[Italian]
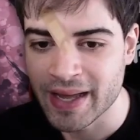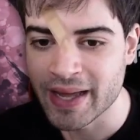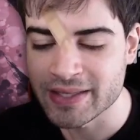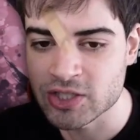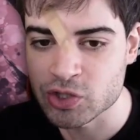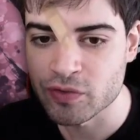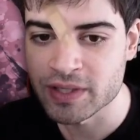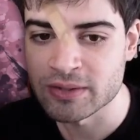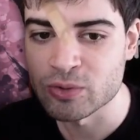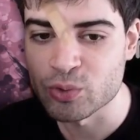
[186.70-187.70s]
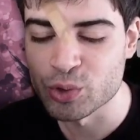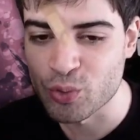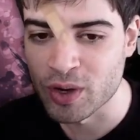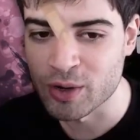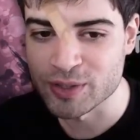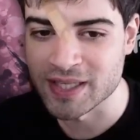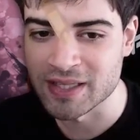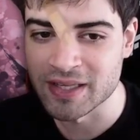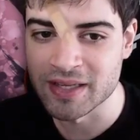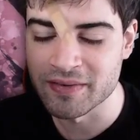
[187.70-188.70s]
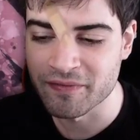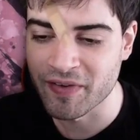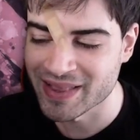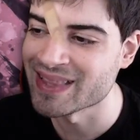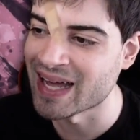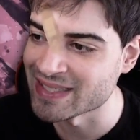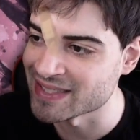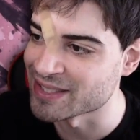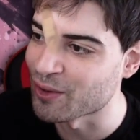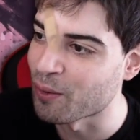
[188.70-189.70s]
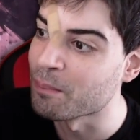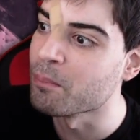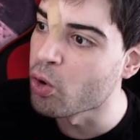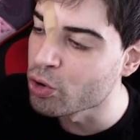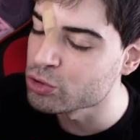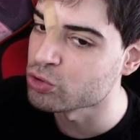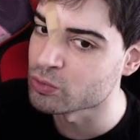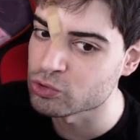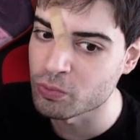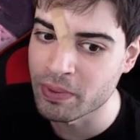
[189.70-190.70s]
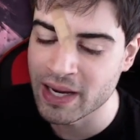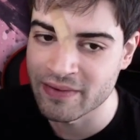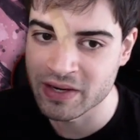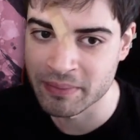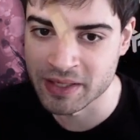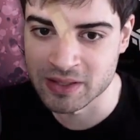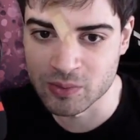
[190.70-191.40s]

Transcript: e già sto vedendo qui un qualcosa di fantastico, molto molto bella veramente